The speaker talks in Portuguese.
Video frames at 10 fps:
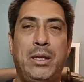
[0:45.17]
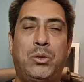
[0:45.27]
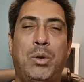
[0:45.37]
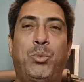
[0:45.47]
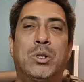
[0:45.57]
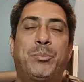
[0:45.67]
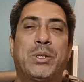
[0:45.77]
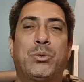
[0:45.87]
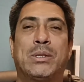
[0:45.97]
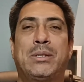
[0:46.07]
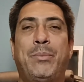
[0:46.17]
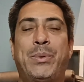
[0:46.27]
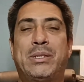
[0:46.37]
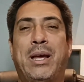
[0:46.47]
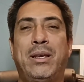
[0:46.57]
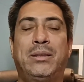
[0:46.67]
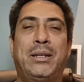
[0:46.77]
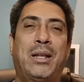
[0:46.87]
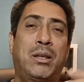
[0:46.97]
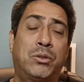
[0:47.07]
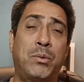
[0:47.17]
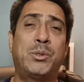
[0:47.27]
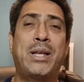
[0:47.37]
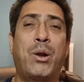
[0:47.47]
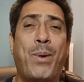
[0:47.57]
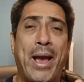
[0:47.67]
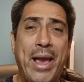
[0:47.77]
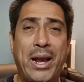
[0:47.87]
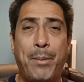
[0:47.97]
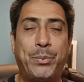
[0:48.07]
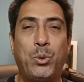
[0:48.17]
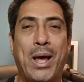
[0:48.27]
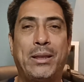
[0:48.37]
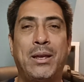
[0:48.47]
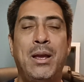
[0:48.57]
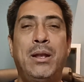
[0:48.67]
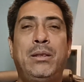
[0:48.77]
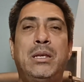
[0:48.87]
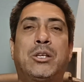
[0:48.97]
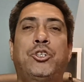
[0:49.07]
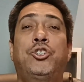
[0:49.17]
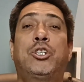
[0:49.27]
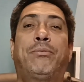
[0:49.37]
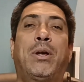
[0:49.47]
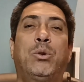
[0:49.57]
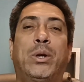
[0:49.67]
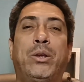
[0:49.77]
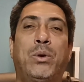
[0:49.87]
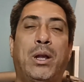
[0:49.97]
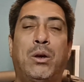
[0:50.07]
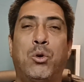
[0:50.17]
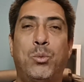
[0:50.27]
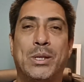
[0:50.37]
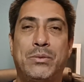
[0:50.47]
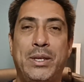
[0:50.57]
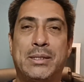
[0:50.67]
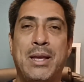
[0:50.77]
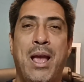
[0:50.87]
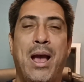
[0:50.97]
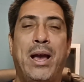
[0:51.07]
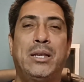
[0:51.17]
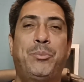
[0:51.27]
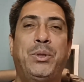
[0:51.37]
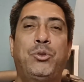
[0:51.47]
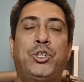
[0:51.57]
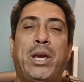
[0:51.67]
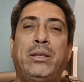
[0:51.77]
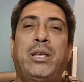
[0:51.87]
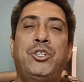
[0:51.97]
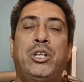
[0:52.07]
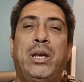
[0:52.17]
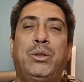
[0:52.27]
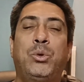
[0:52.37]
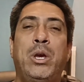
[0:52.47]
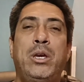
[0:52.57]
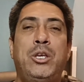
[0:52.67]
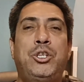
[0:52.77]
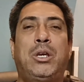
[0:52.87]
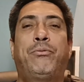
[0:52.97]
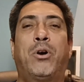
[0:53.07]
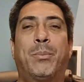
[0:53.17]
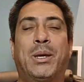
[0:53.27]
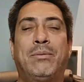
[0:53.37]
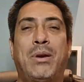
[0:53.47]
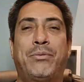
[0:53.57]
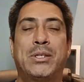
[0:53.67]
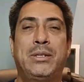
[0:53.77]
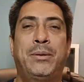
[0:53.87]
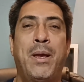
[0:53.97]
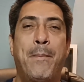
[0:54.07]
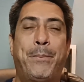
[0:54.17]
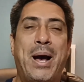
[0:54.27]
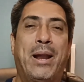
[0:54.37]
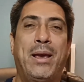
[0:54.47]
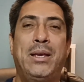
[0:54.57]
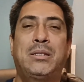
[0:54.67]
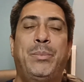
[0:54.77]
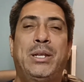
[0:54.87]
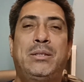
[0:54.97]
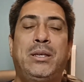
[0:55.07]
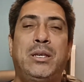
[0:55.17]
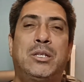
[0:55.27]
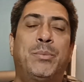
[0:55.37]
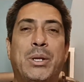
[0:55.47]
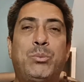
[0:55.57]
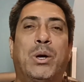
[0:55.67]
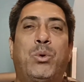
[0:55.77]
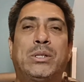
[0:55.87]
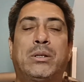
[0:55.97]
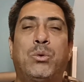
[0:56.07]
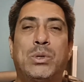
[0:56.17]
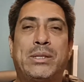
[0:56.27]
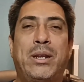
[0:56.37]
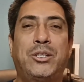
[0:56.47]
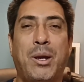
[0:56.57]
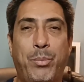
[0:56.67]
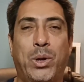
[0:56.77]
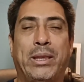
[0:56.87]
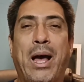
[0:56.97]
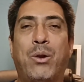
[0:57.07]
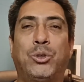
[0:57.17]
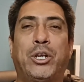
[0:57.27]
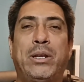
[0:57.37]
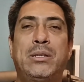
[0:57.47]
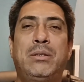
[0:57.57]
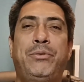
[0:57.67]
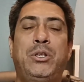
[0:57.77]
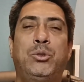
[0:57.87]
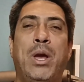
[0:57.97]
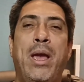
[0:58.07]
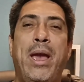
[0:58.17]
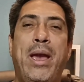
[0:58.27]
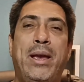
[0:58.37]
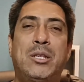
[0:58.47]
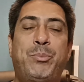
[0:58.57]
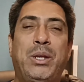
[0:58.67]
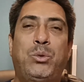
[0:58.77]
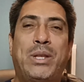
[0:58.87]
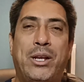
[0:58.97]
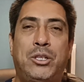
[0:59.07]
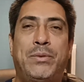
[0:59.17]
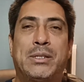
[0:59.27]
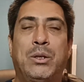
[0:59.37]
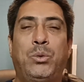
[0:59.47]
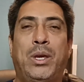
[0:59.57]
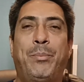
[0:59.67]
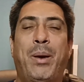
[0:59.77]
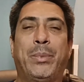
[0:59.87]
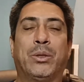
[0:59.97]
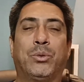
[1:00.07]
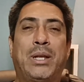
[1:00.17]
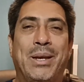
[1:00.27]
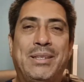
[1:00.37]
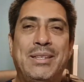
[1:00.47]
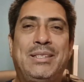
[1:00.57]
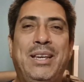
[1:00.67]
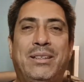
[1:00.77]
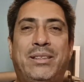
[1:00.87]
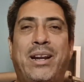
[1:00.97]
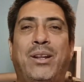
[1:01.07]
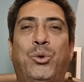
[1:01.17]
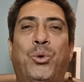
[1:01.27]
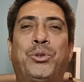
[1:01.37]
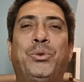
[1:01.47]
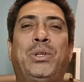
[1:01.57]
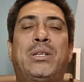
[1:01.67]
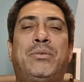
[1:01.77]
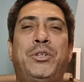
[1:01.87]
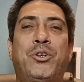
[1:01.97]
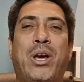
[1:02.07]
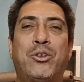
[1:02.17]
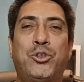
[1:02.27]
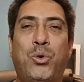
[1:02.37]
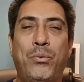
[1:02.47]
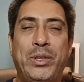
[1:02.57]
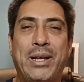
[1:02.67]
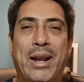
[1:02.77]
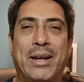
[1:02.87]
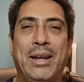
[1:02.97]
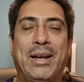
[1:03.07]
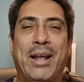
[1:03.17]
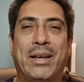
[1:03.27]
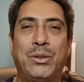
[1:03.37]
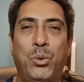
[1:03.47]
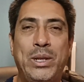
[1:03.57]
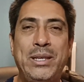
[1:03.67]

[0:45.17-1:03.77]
Então é bom as pessoas sempre estarem antenadas. Nós vamos dar uma recapitulada nisso que a gente já falou aqui no canal algumas vezes a respeito de quem tem direito e de que forma que vai fazer para receber esse kit. Mas uma coisa que eu gostaria de abordar hoje aqui nesse vídeo é a respeito da ativação do equipamento. Mas antes de entrar no conteúdo desse vídeo, eu quero te convidar a clicar aqui no